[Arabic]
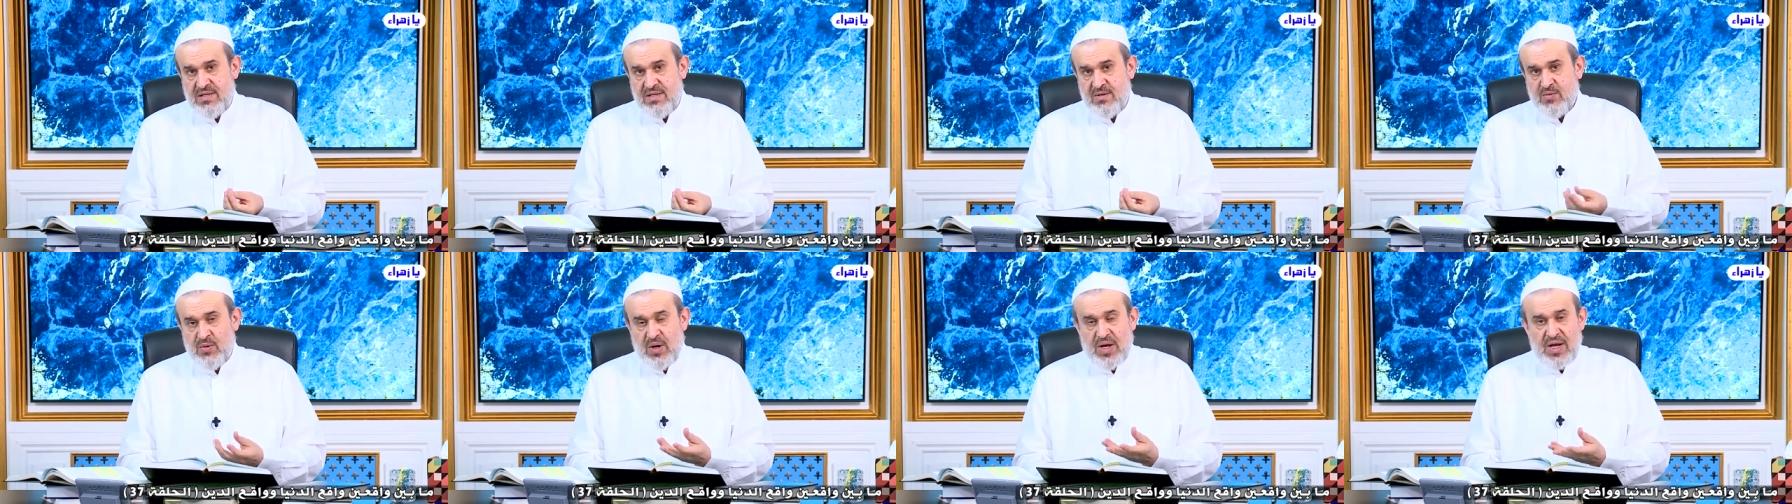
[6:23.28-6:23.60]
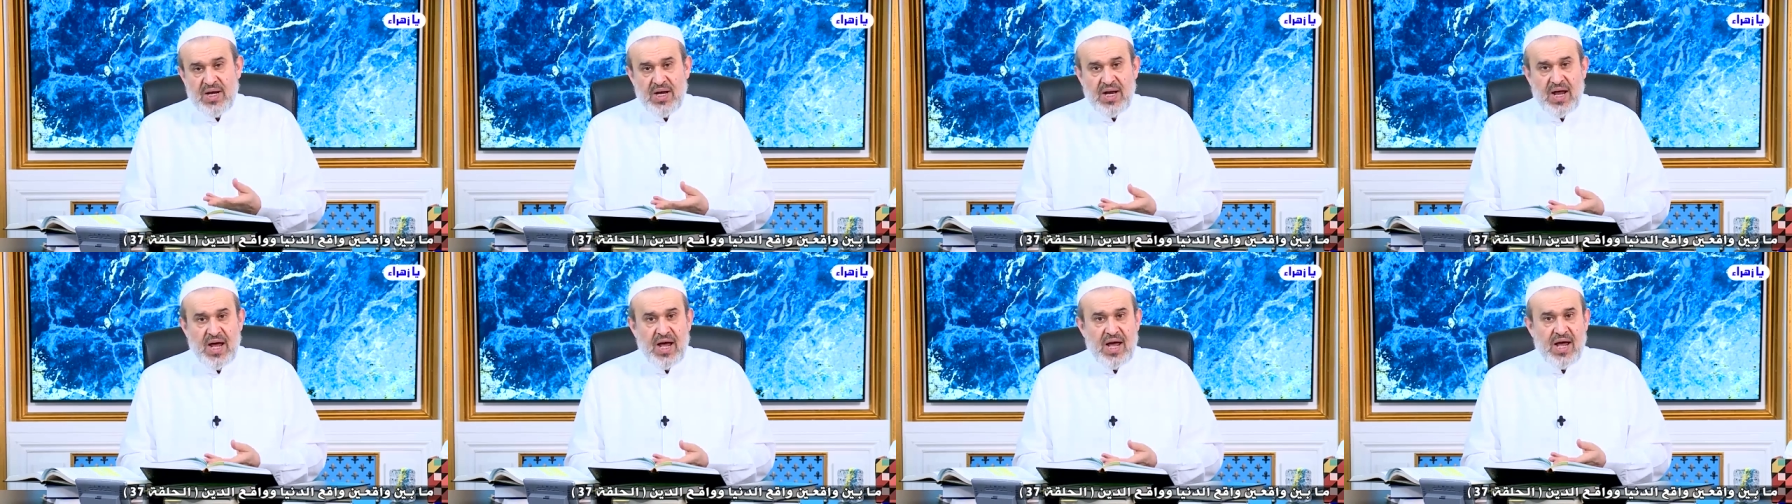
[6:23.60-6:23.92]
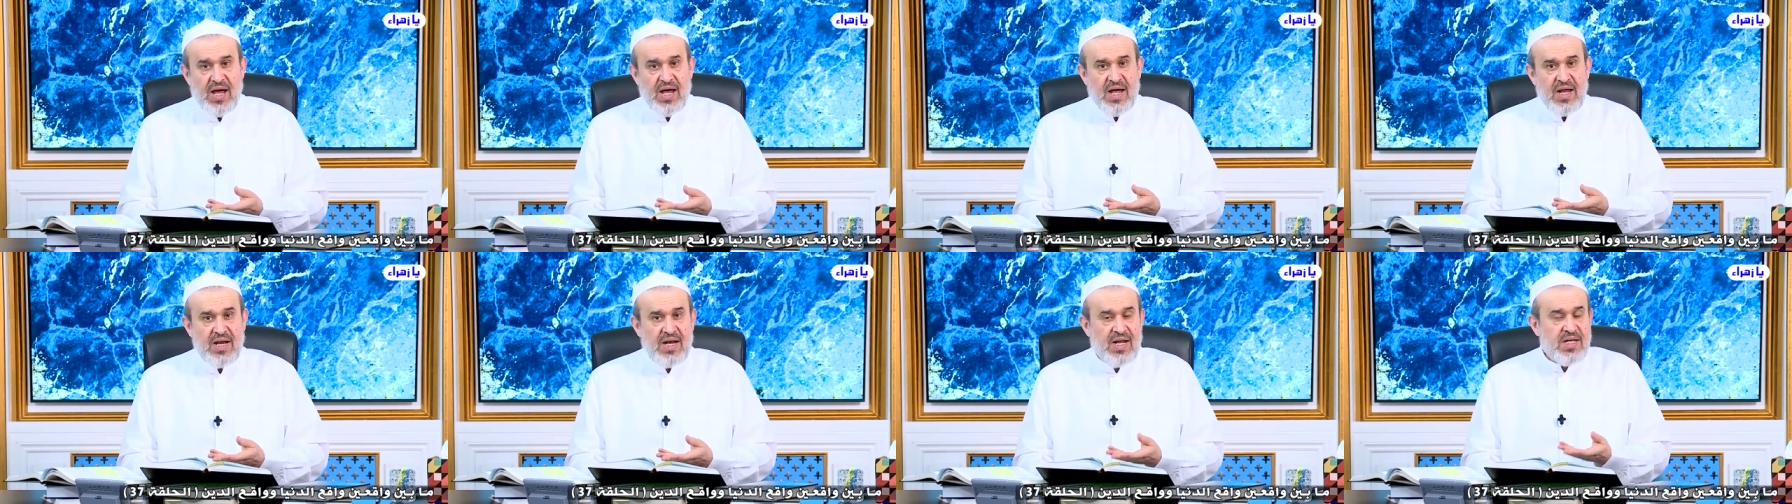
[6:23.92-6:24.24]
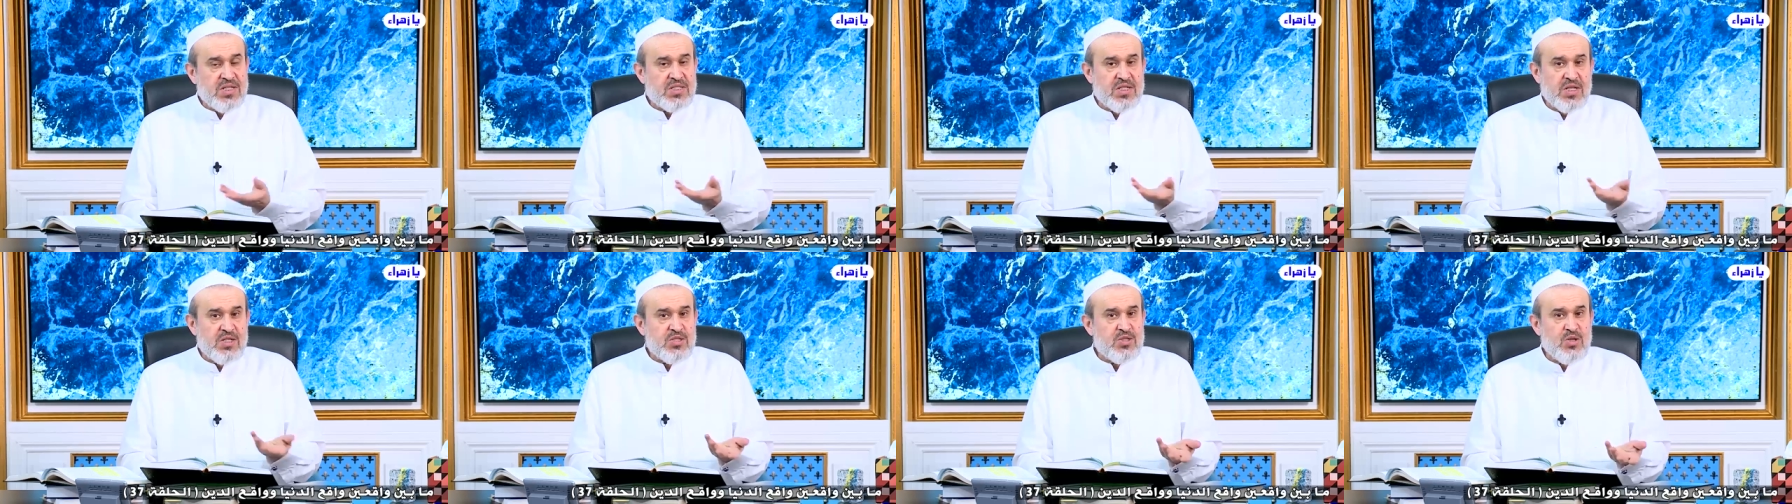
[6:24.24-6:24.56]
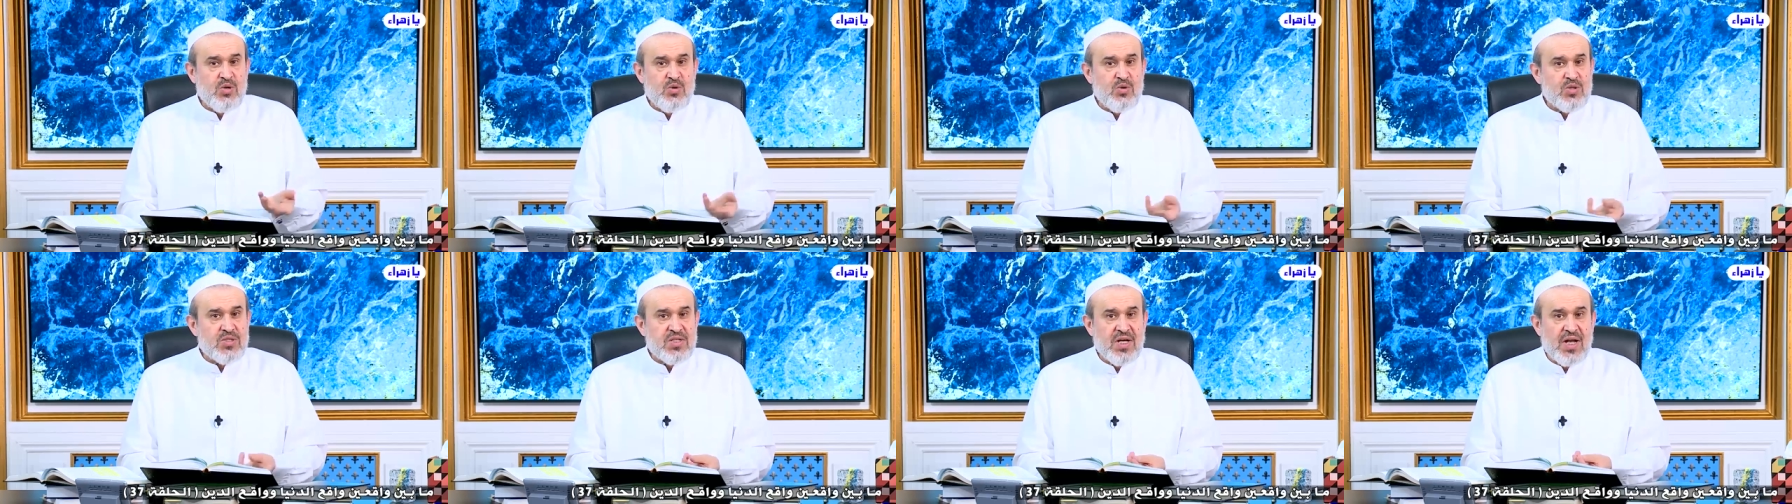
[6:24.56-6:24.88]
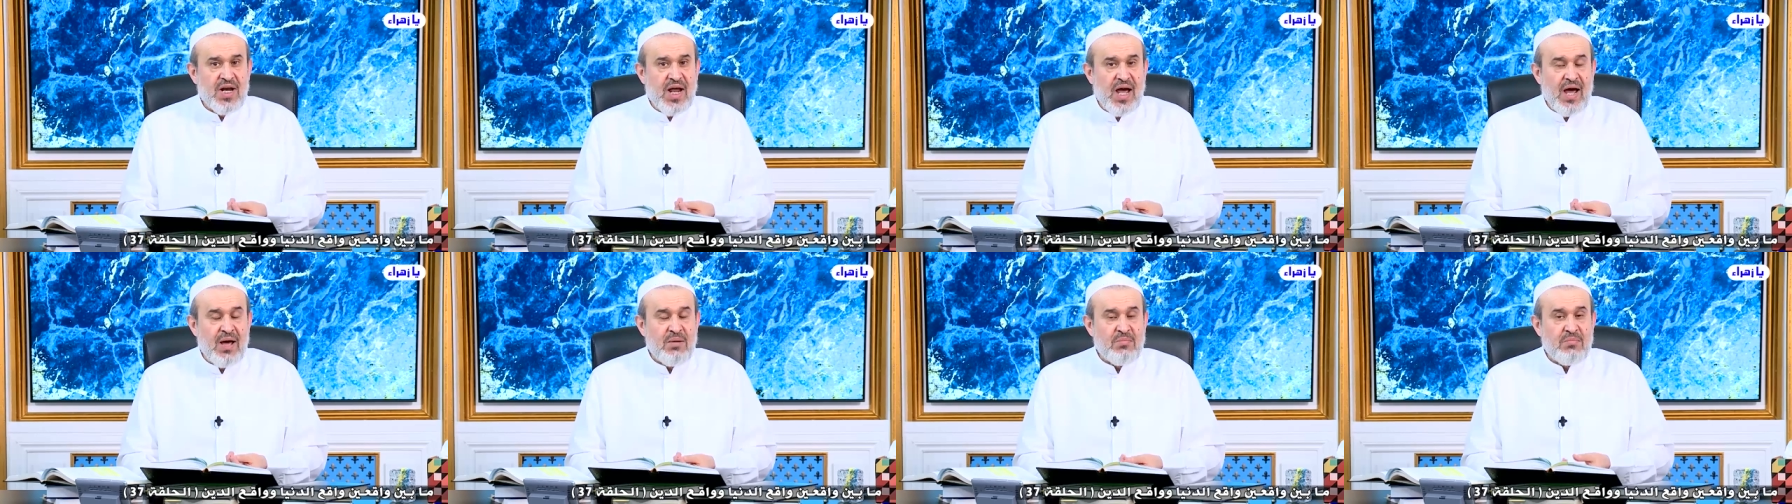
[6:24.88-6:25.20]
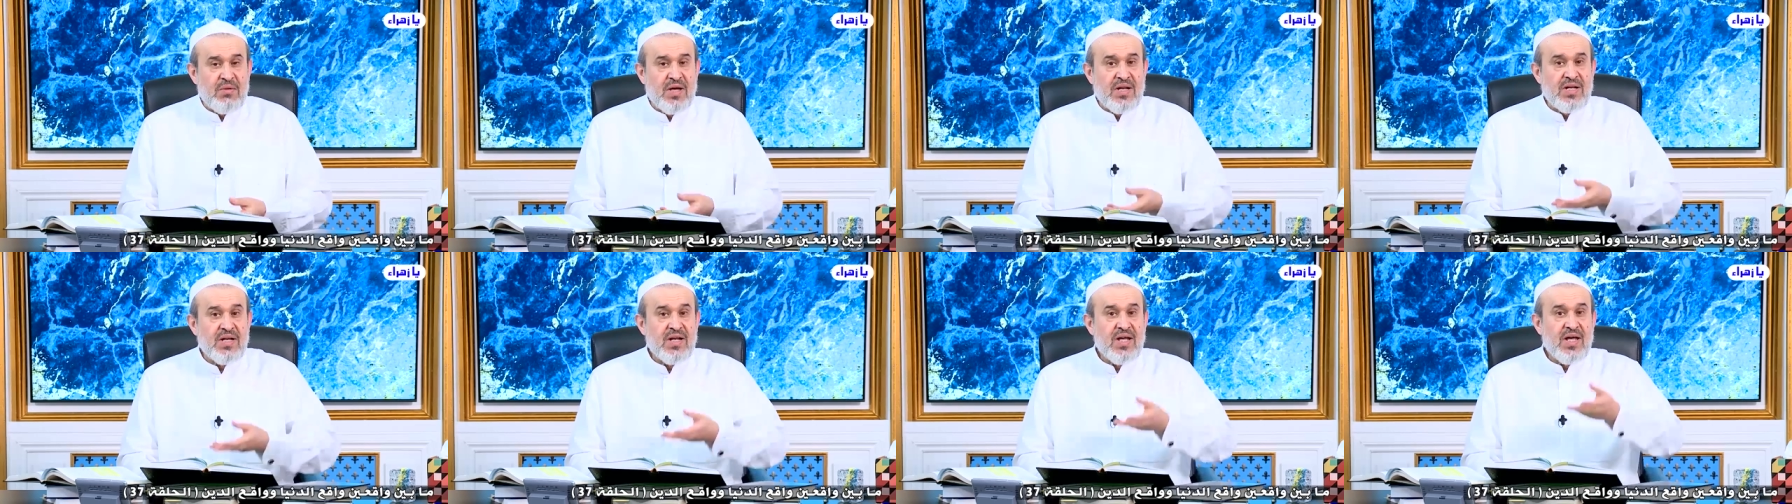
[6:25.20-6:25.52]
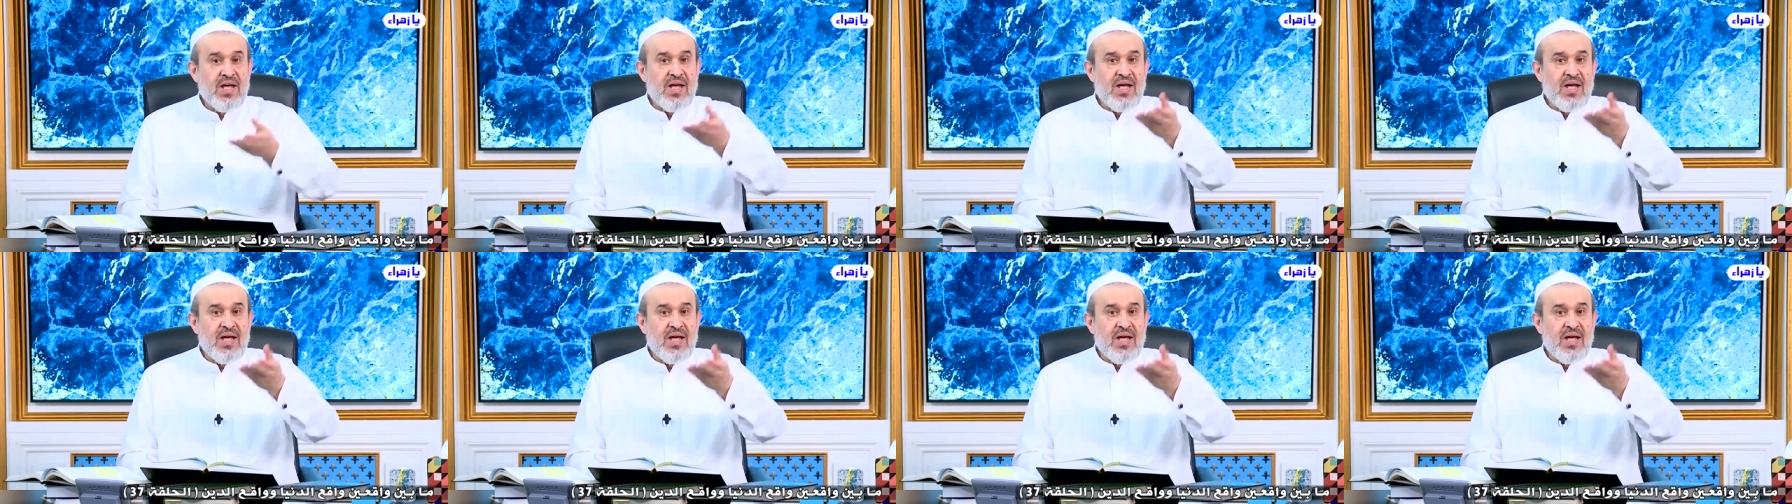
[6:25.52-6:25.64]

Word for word: والا ليس جلوسا عاما